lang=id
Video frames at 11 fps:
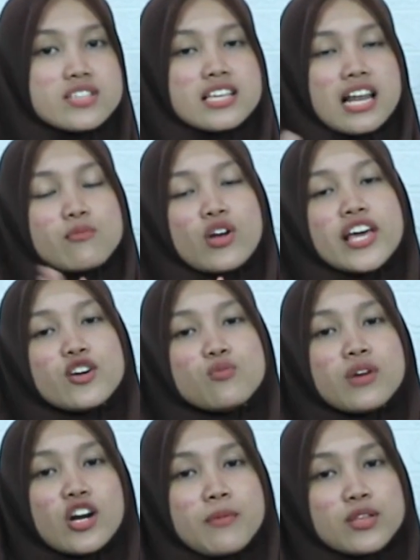Wassalamualaikum
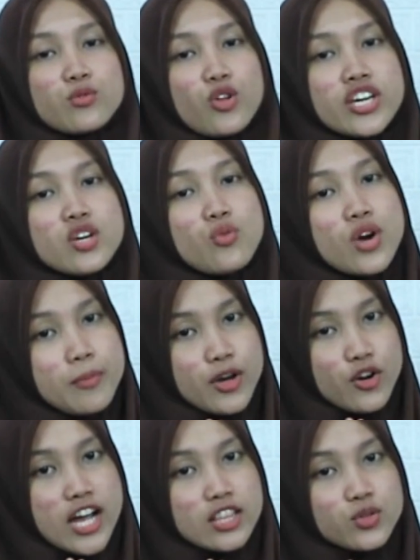warahmatullahi
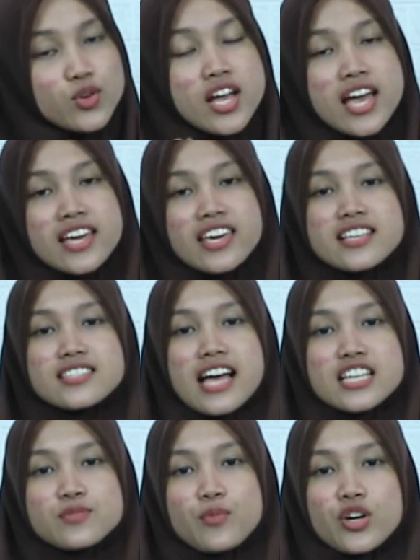wabarakatuh.
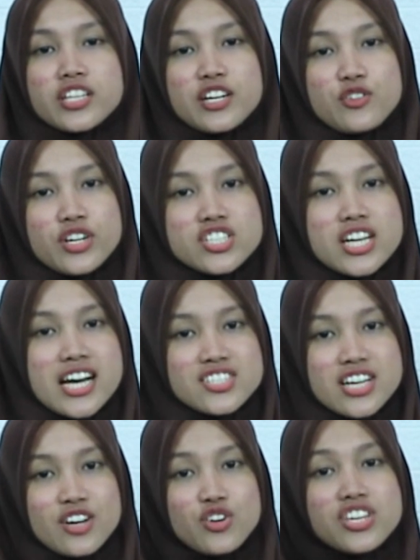GSA Sport Indonesia
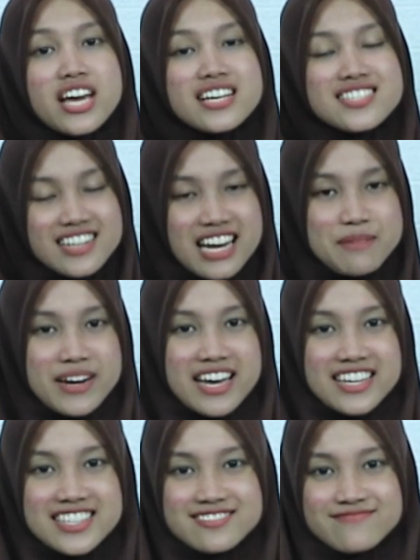jagonya senapan
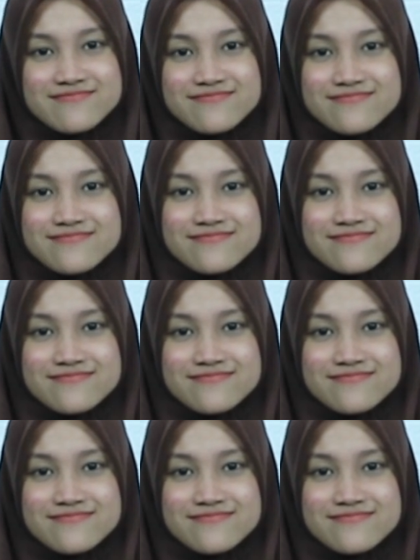angin.